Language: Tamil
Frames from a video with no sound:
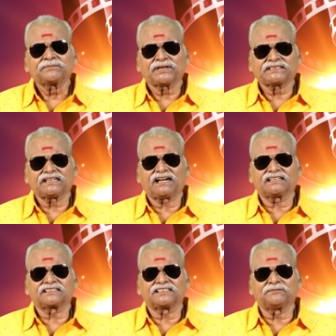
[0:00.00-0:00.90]

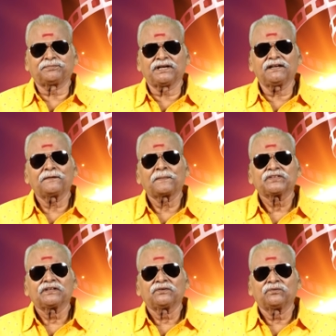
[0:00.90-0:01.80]
பத்திரிகையாளர் சந்திப்பில்
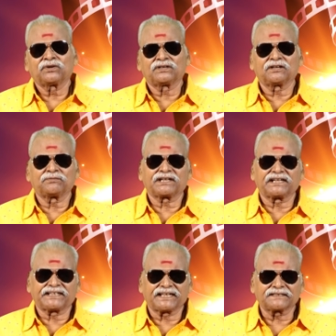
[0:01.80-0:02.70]
ஒரு நிருபர்
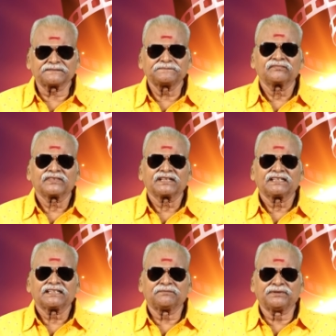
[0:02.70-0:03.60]
கேட்டார்
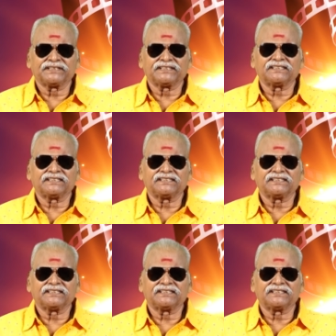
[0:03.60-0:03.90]
இப்படி